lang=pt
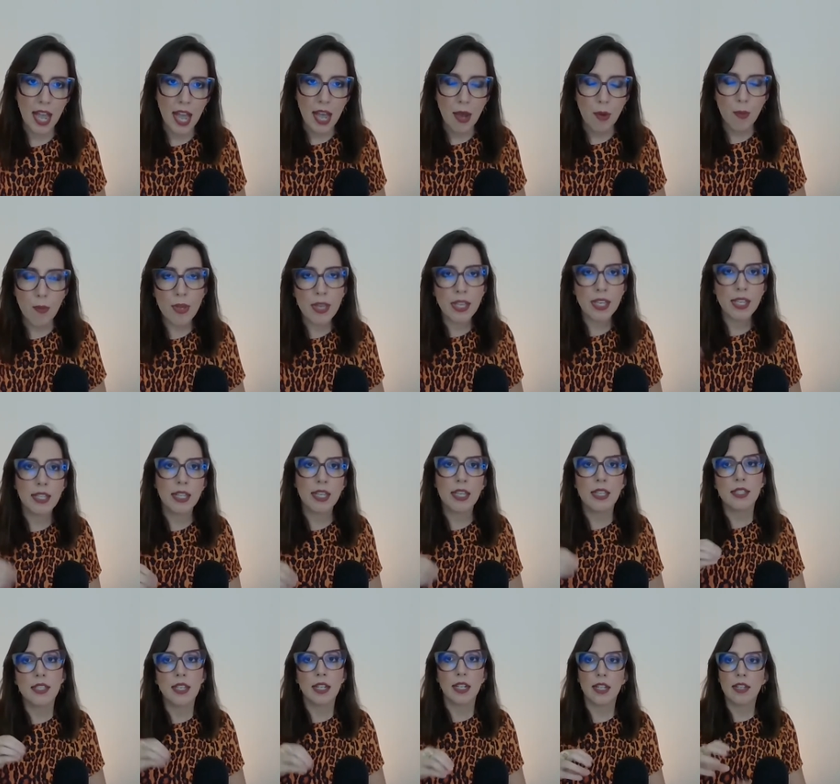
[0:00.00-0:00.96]
o
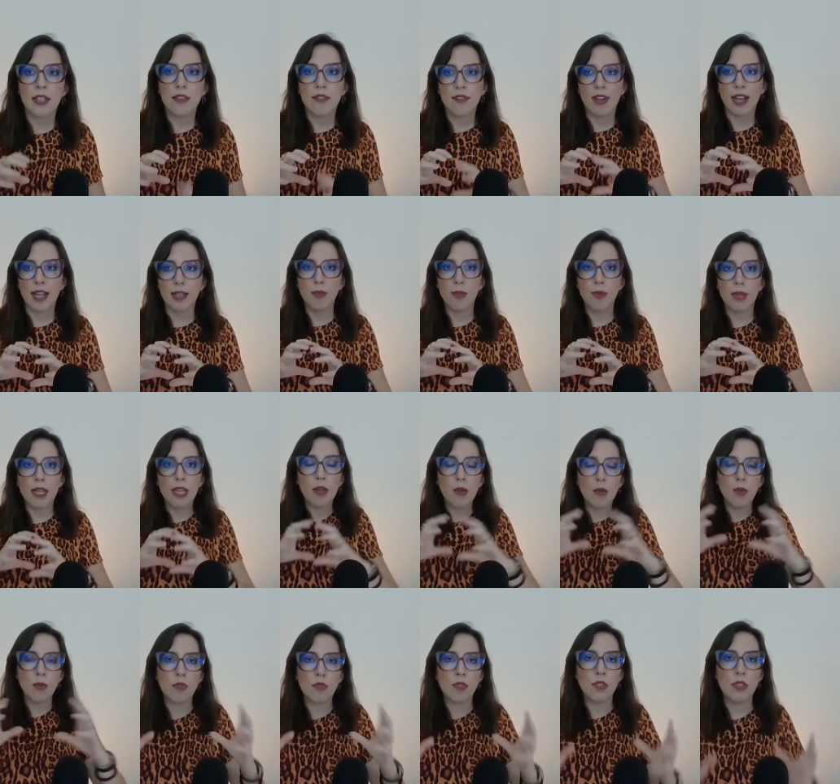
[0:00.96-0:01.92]
inglês era levado em
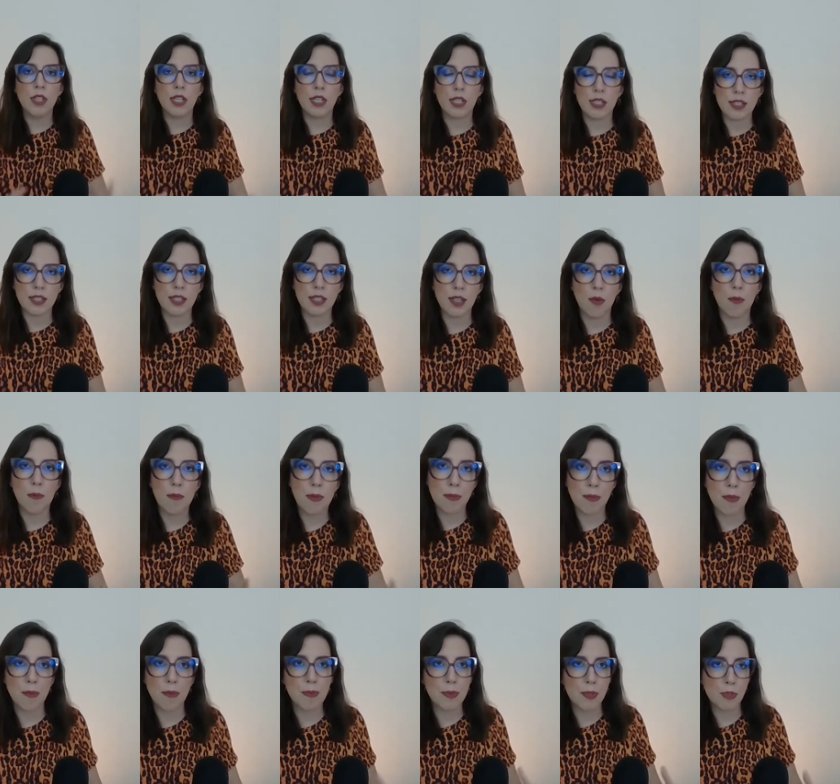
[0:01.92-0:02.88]
consideração para
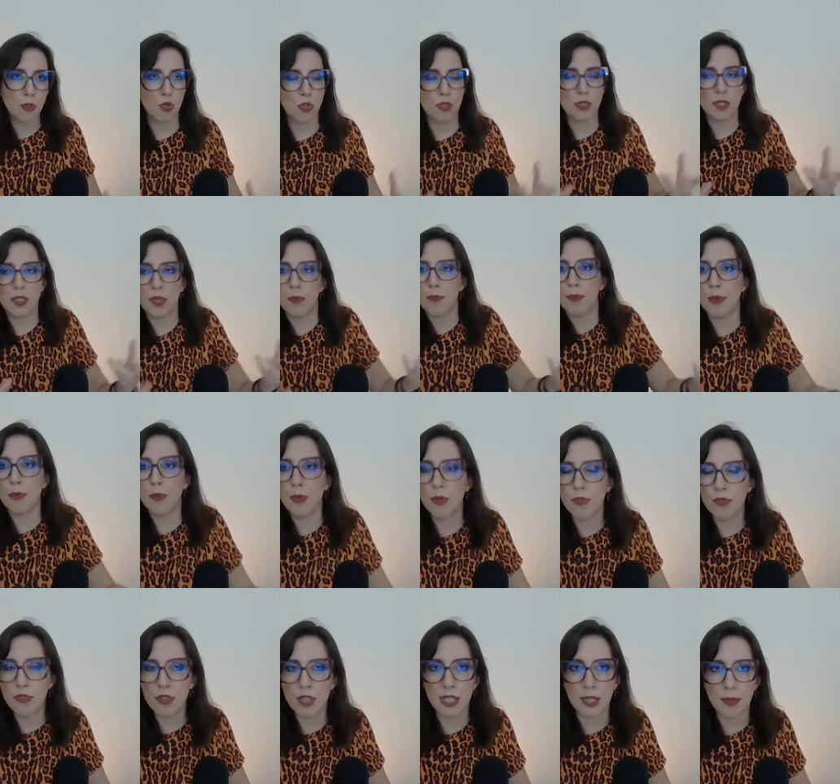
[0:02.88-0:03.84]
uma pessoa ser
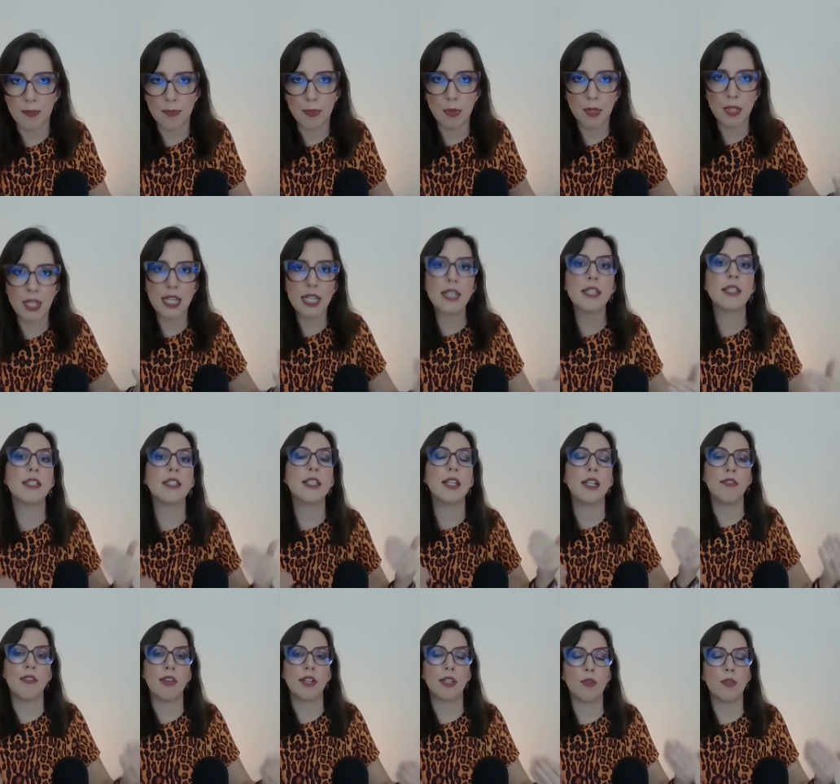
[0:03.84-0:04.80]
promovida, poderia ser
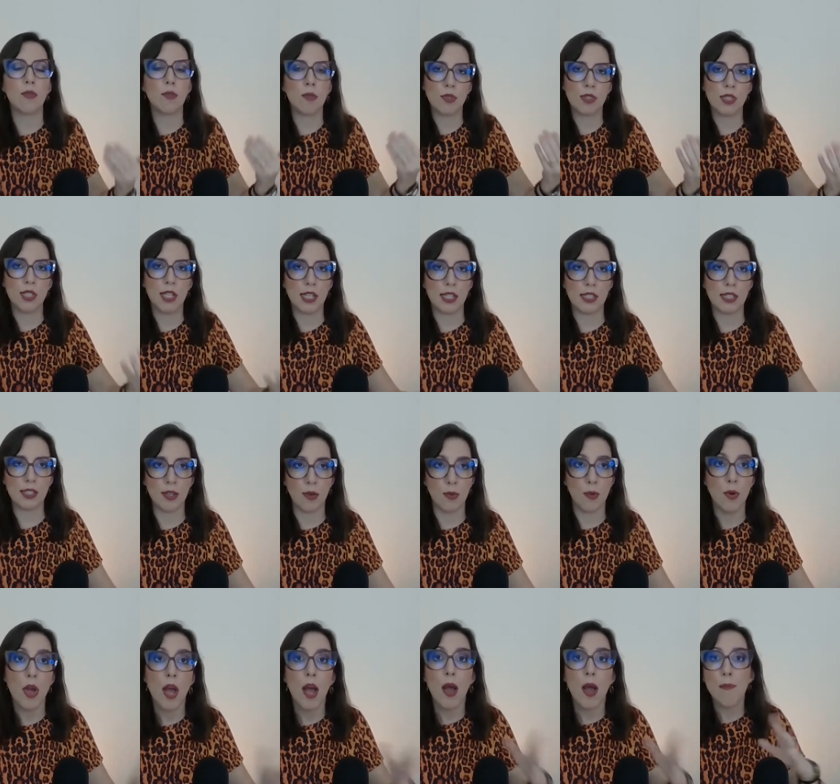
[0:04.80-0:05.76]
levado em consideração,